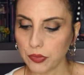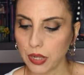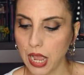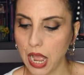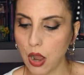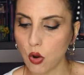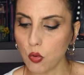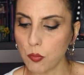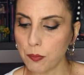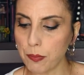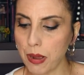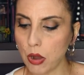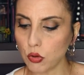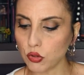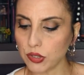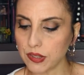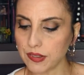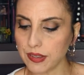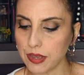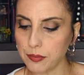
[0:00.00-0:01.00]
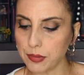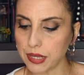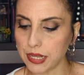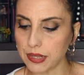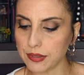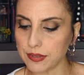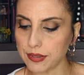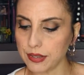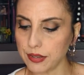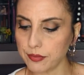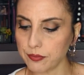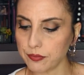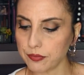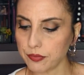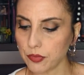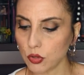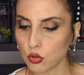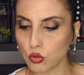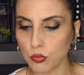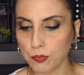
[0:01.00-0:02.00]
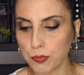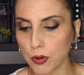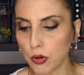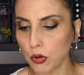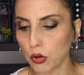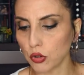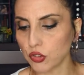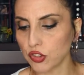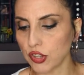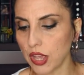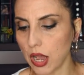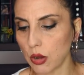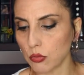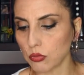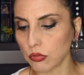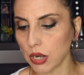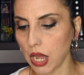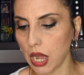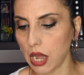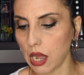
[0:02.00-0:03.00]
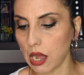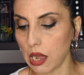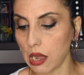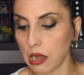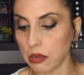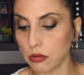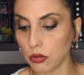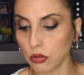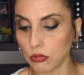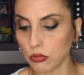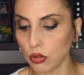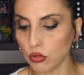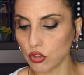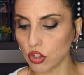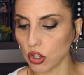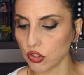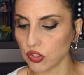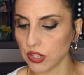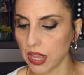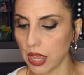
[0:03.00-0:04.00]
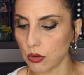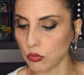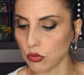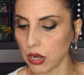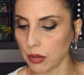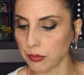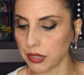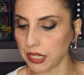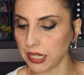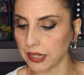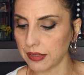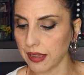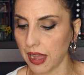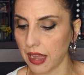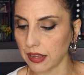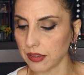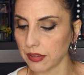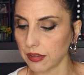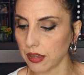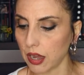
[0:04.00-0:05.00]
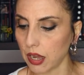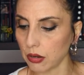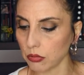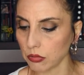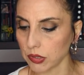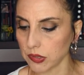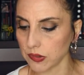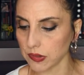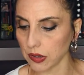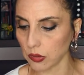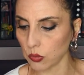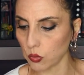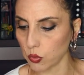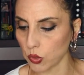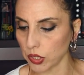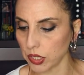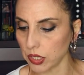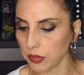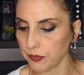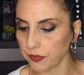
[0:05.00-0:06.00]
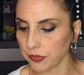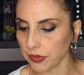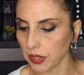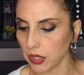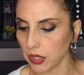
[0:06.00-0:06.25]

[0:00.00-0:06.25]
Ha un paio di sei mesi, suppongo sia una, non so se è una mini taglia questa qui,